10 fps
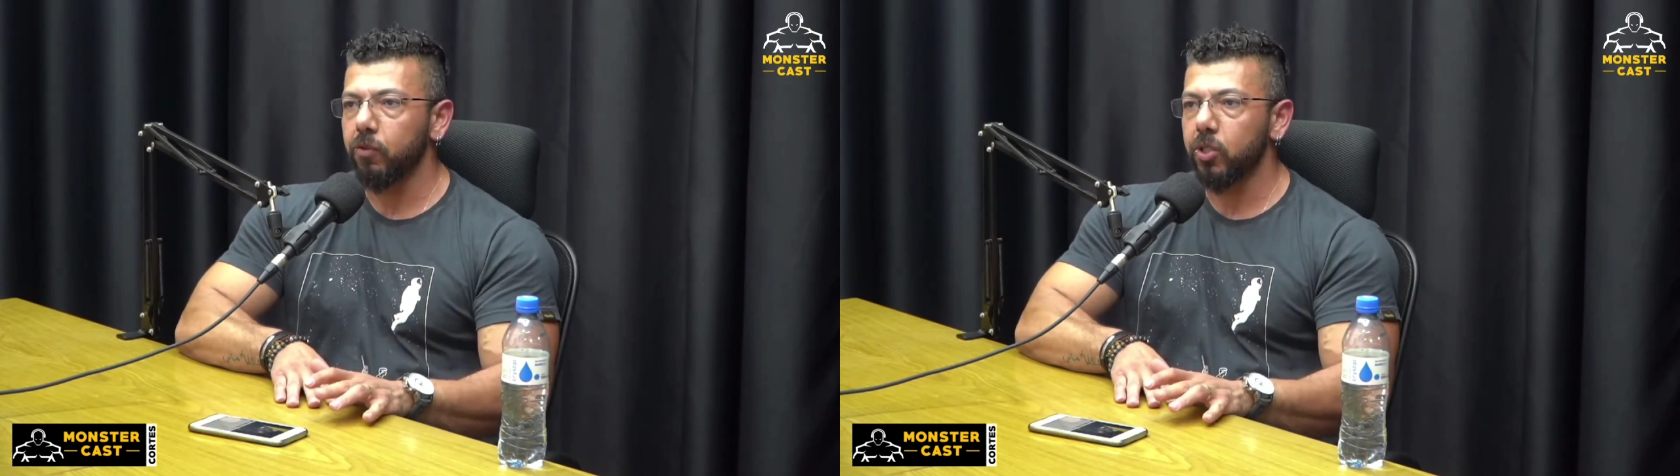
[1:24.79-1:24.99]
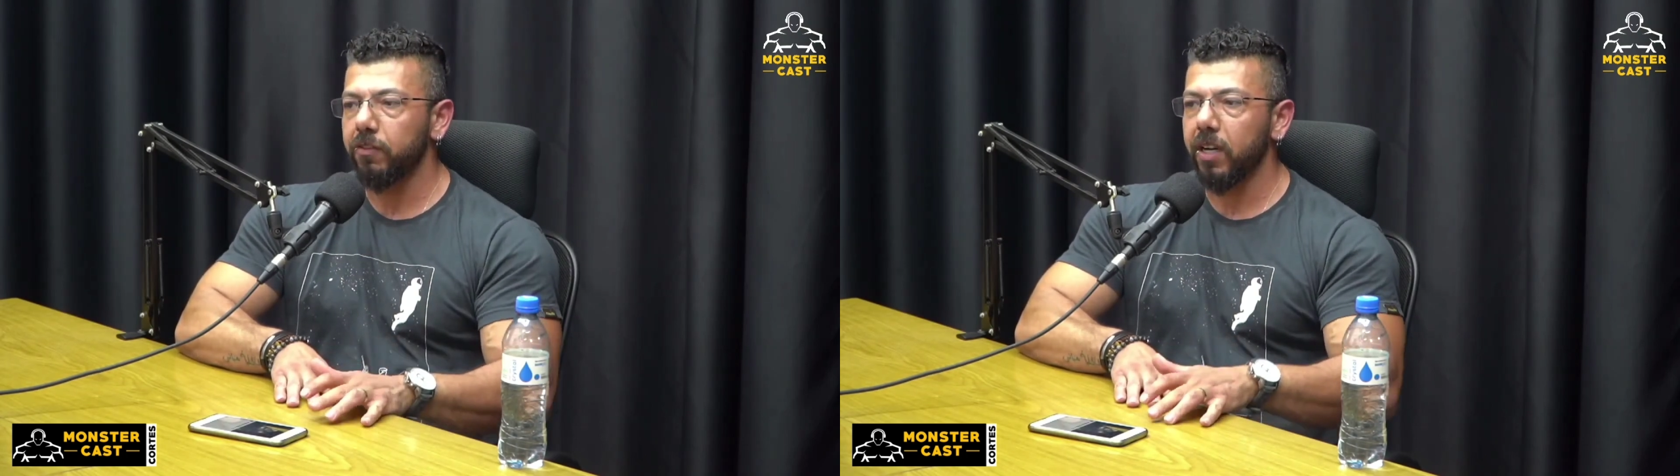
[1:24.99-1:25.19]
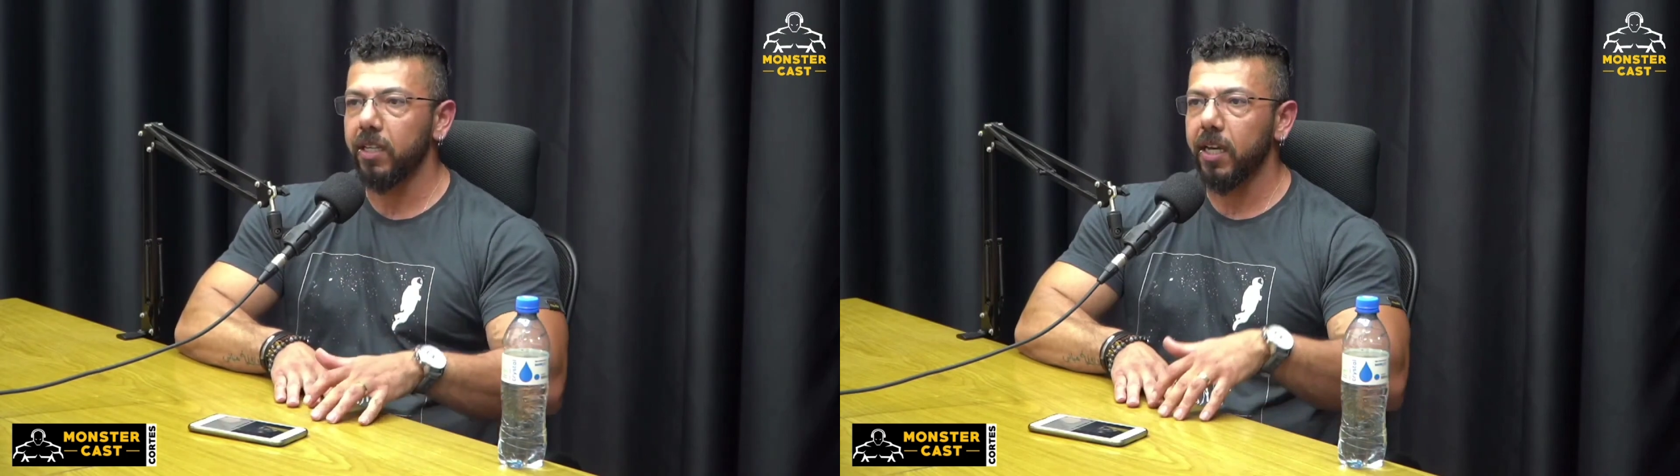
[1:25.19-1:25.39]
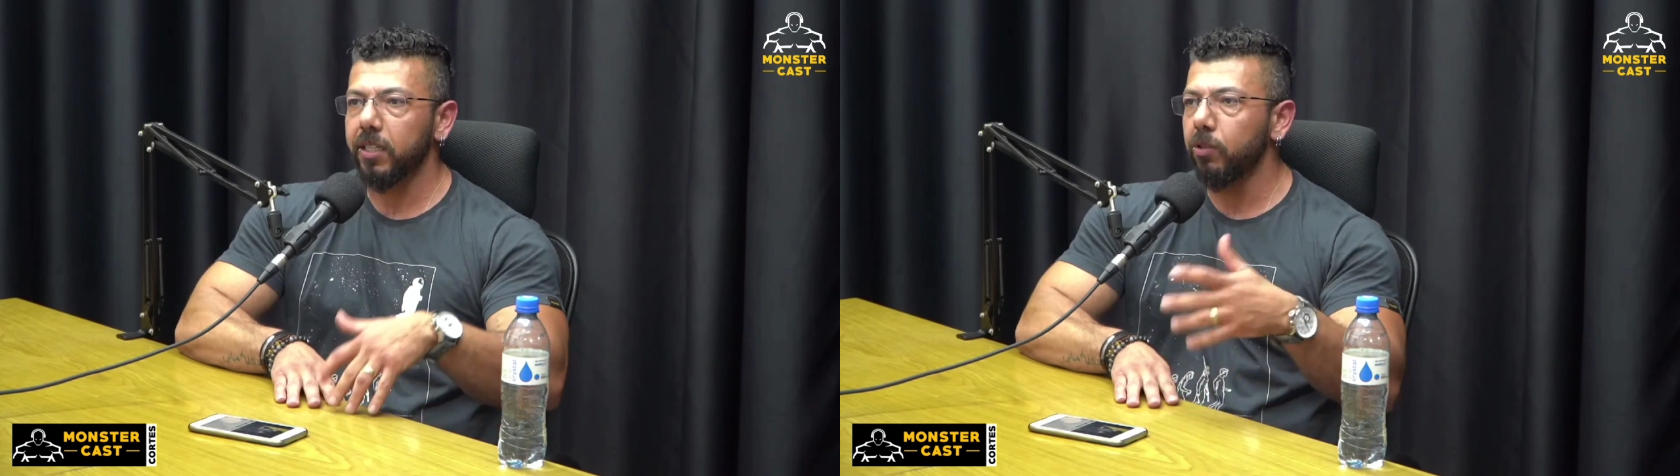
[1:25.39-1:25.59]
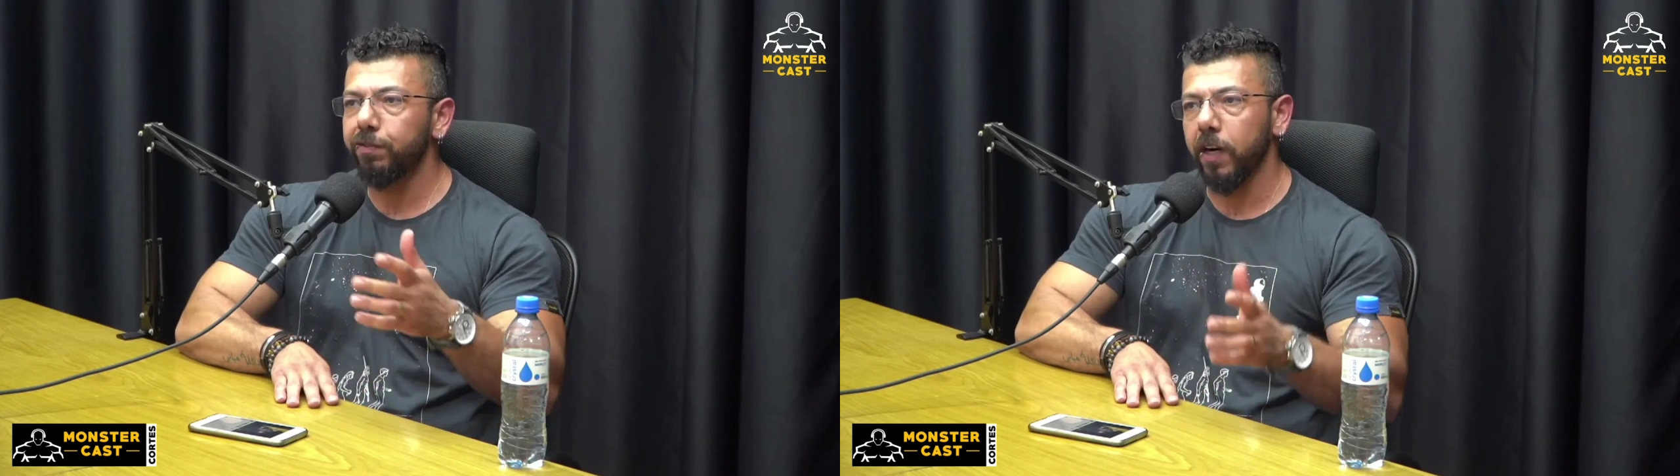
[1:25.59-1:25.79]
você vai lá e
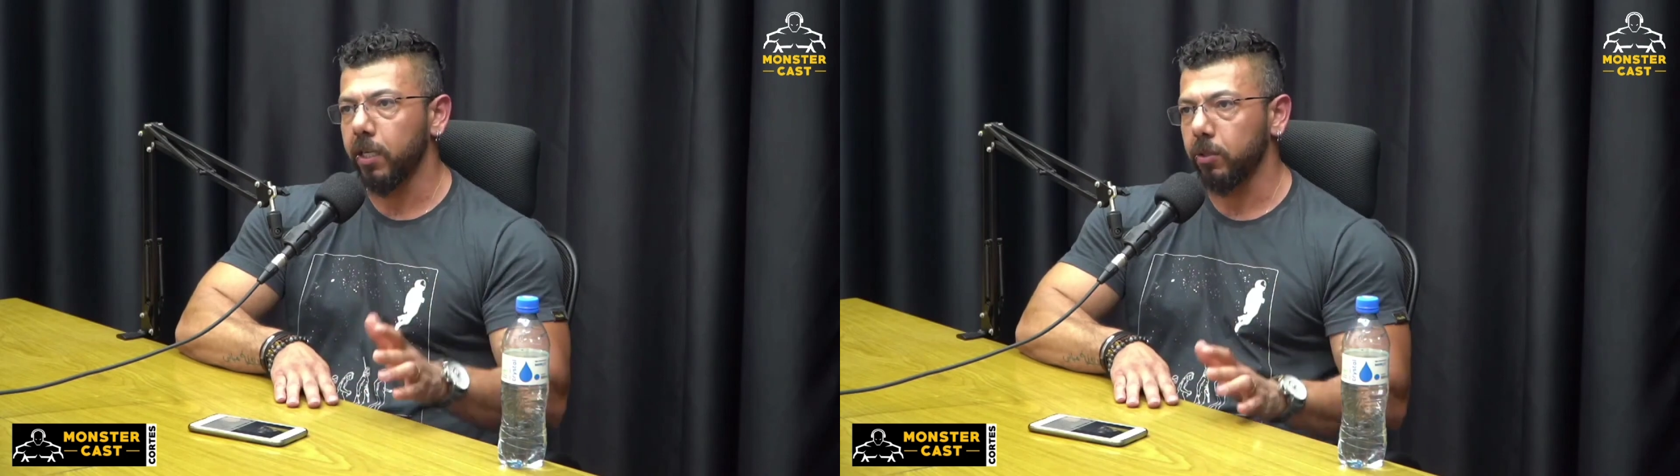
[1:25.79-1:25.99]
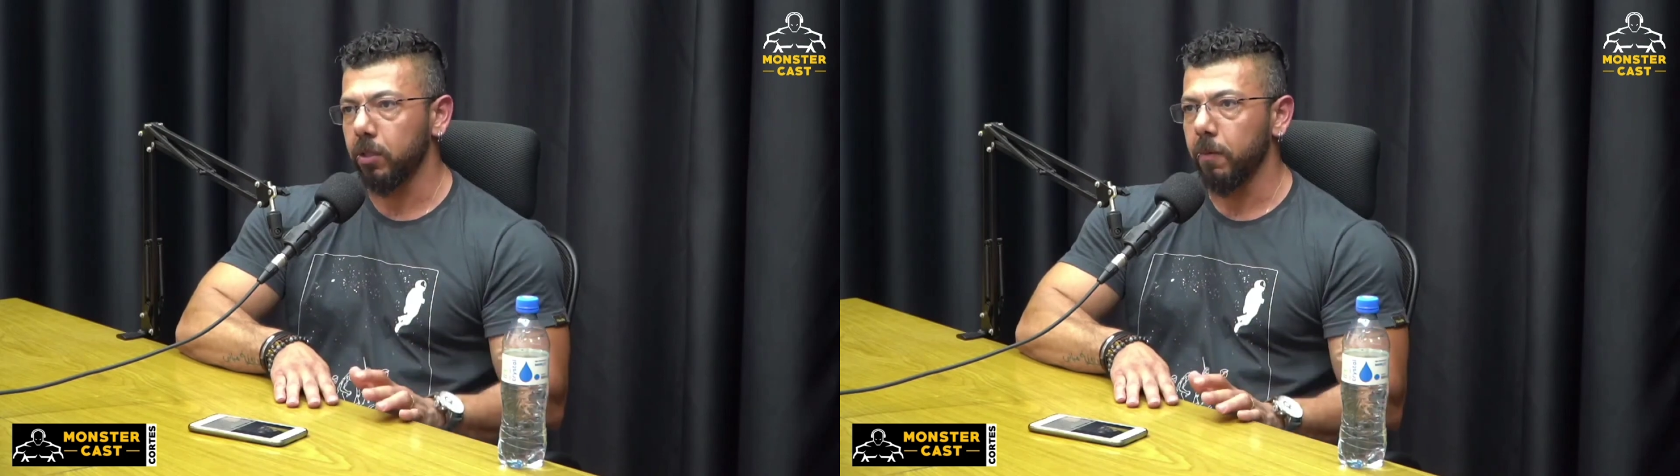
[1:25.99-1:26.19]
tem um infarto.